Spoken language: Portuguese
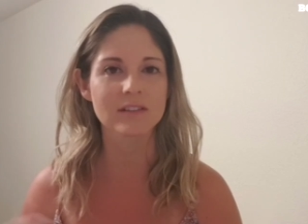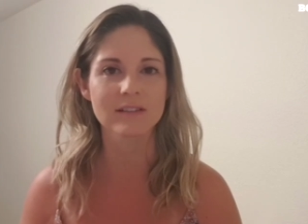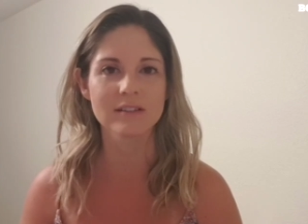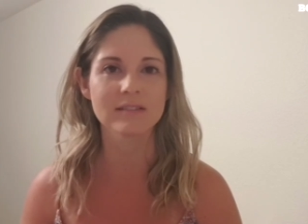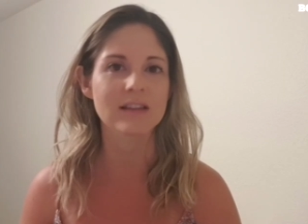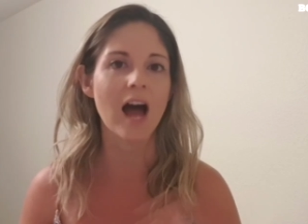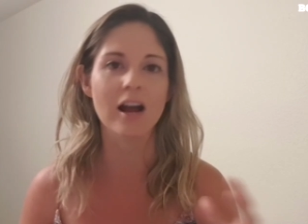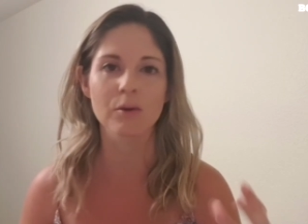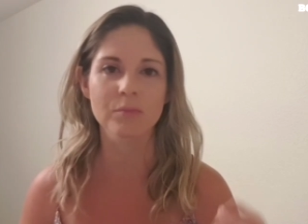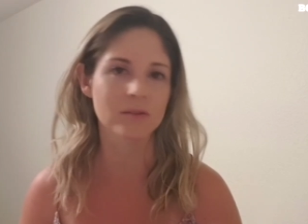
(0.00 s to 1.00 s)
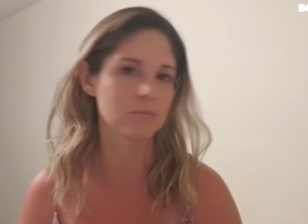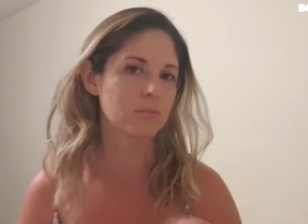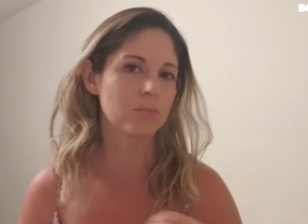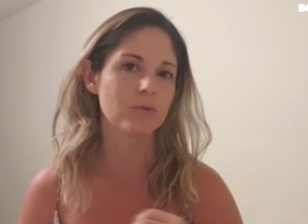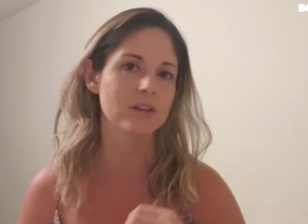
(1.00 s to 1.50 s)
que se destaca por,
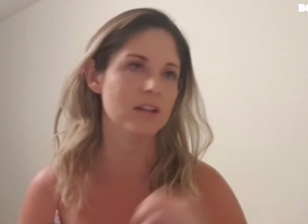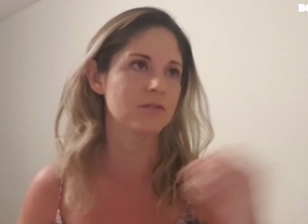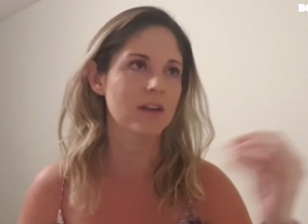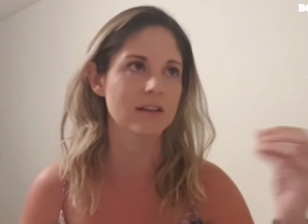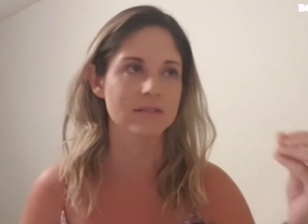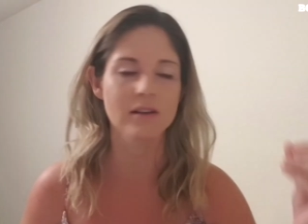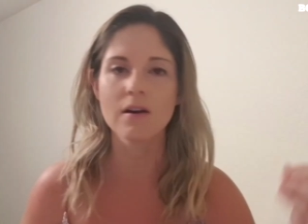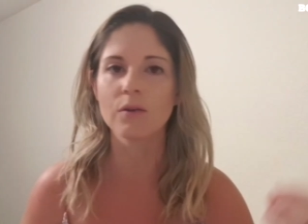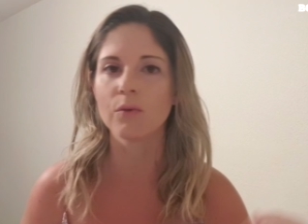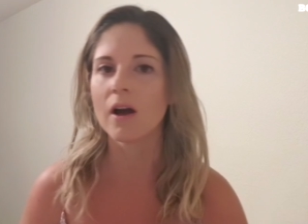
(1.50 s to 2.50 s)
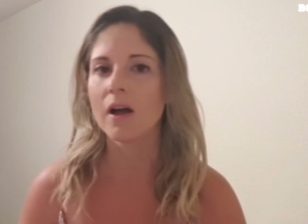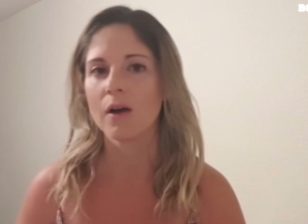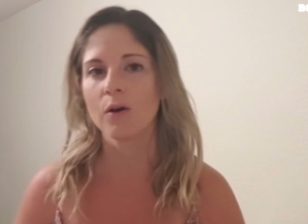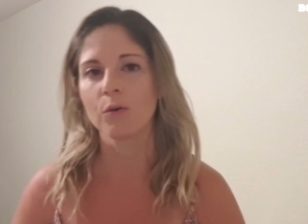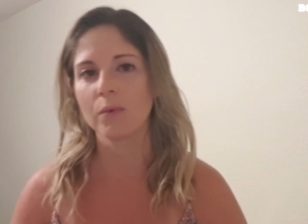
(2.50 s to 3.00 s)
por classificação classificação
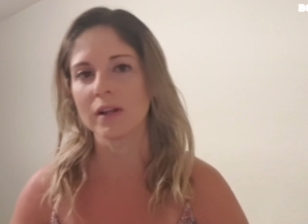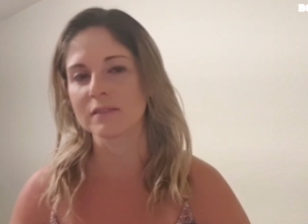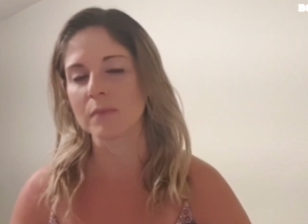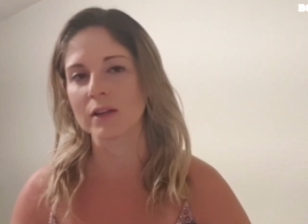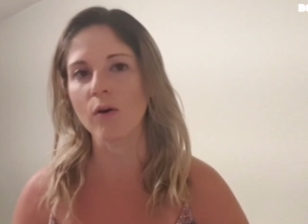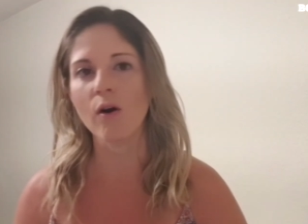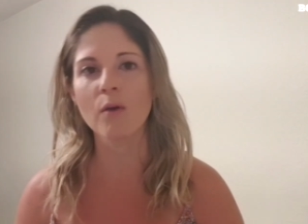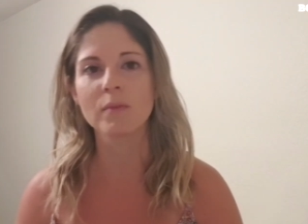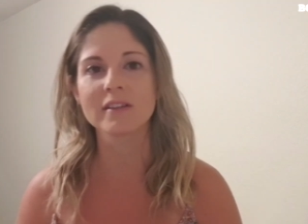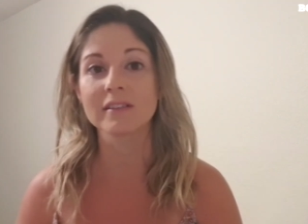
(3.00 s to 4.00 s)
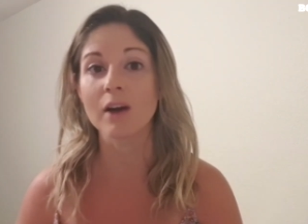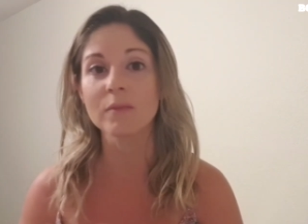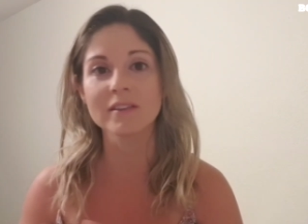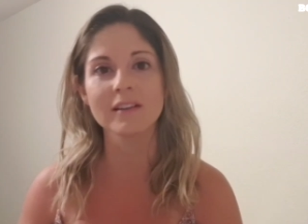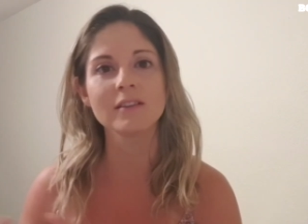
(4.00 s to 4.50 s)
ou pelas manobras e tal,
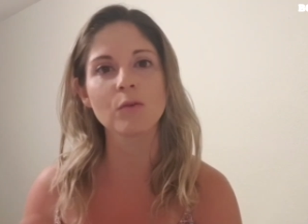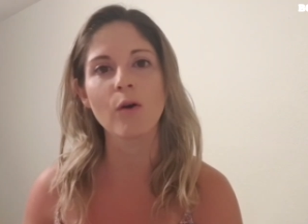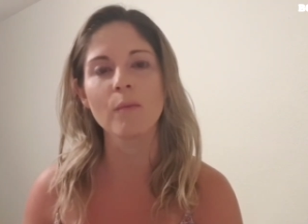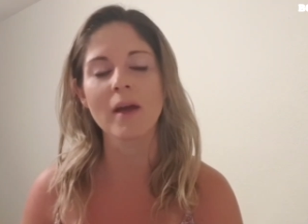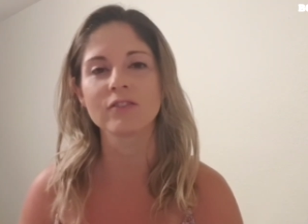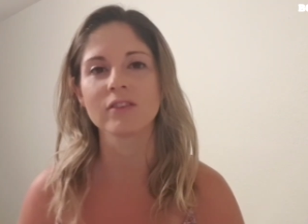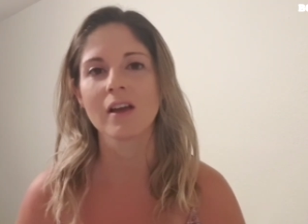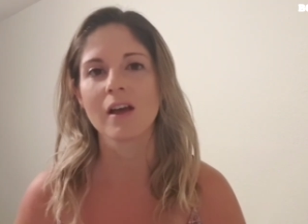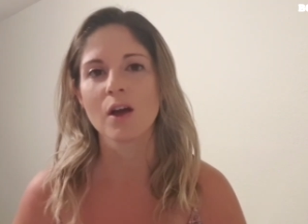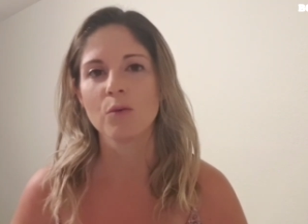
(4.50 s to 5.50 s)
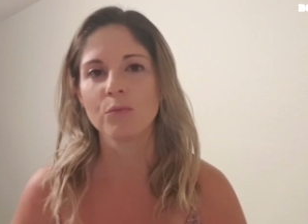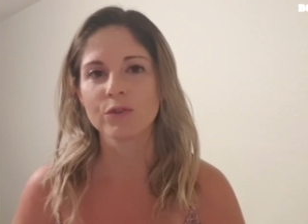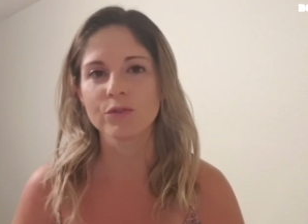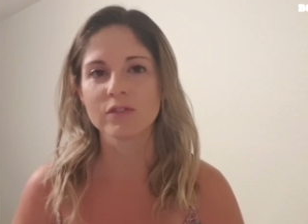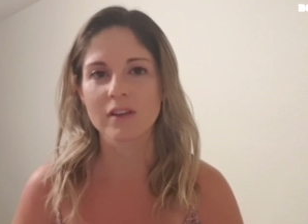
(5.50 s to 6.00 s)
mas ele não comete
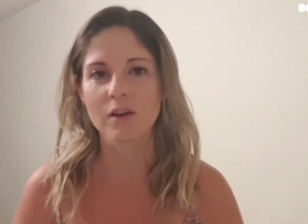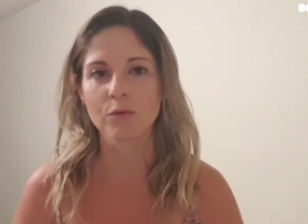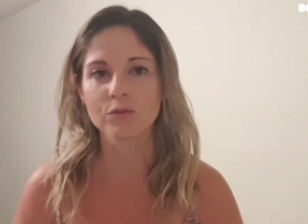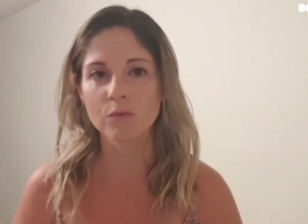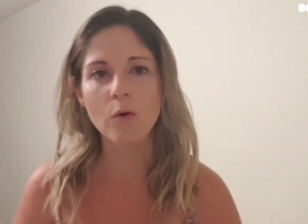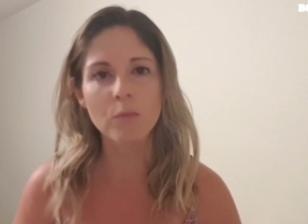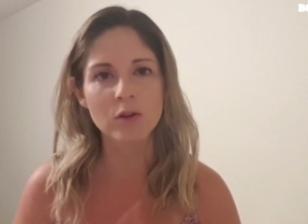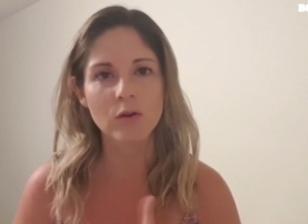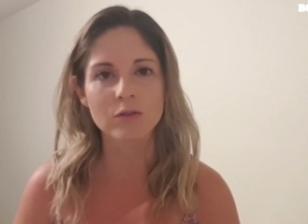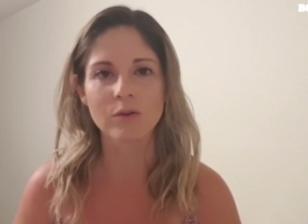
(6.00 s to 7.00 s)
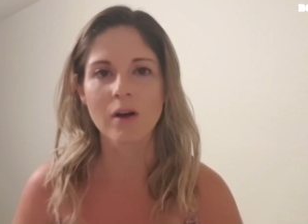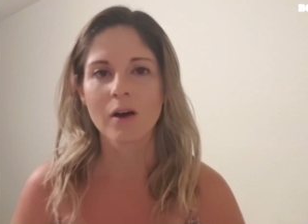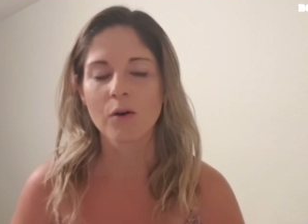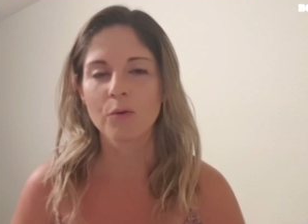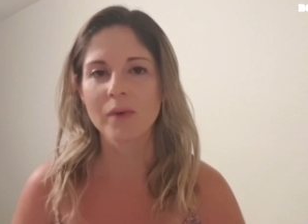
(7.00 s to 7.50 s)
muitos erros. Um bom piloto,
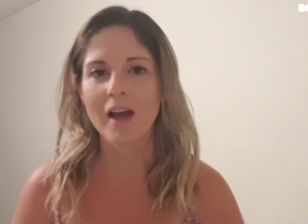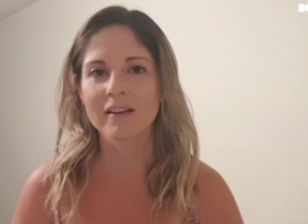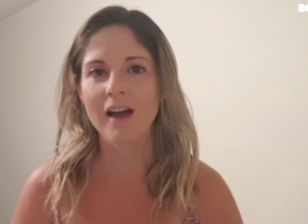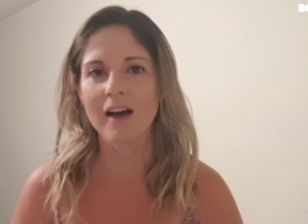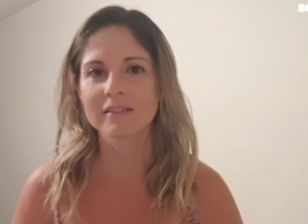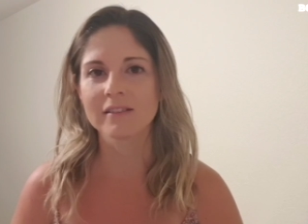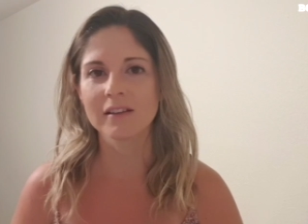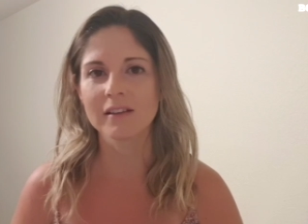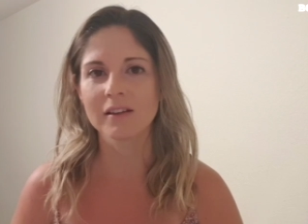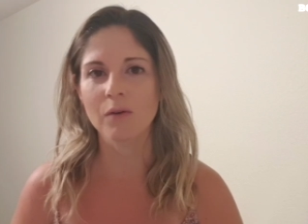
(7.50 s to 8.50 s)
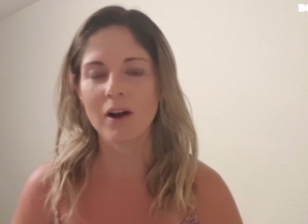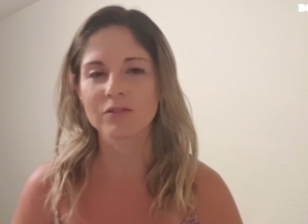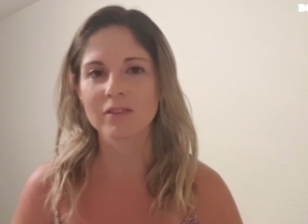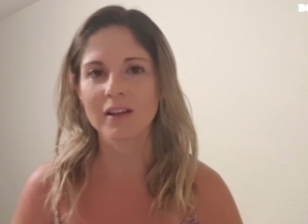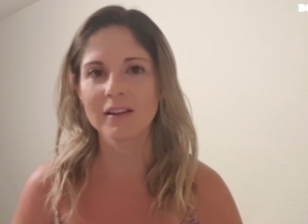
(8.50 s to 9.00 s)
o Pierre Gasly, e eu
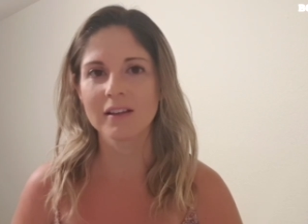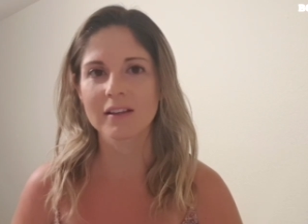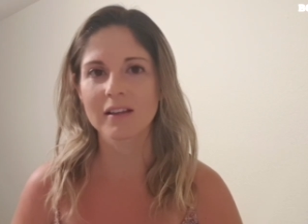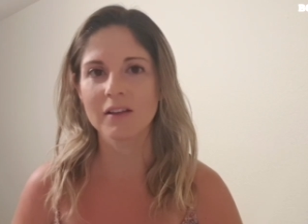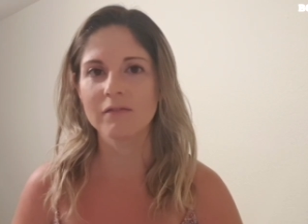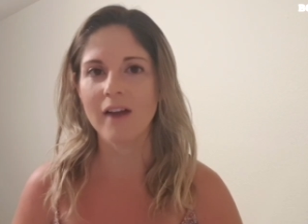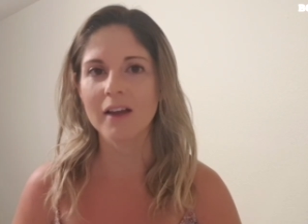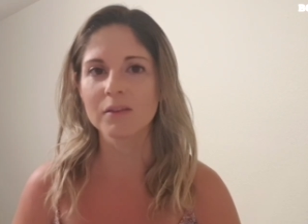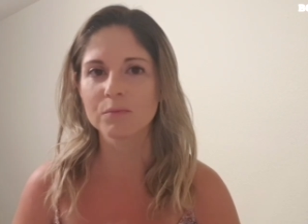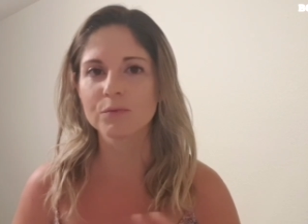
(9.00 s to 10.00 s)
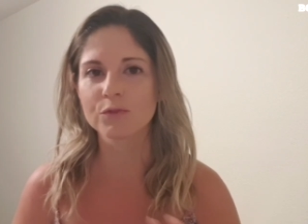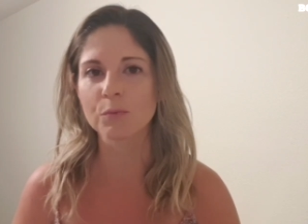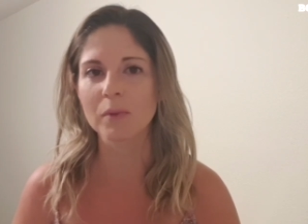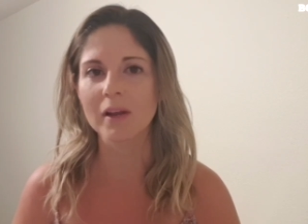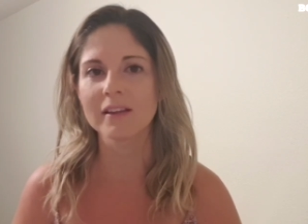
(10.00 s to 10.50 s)
acho que ele, que ele vai
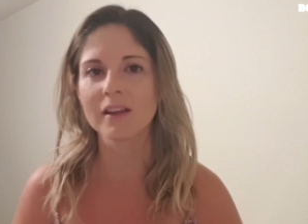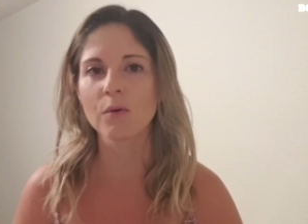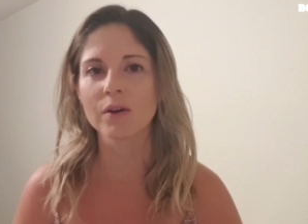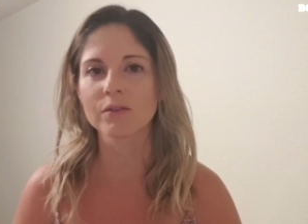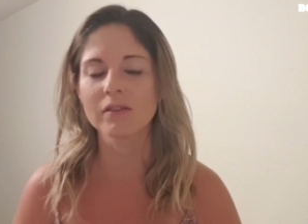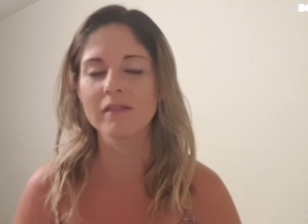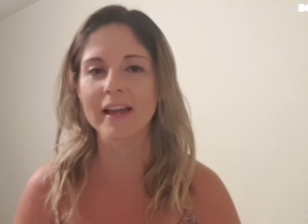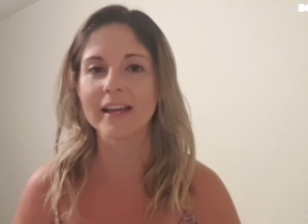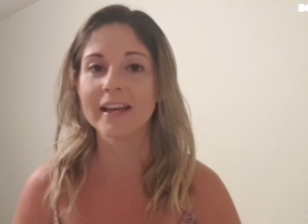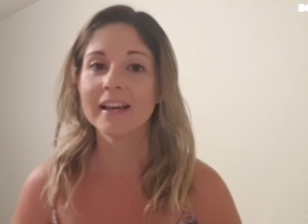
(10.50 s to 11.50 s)
surpreender o ano que vem.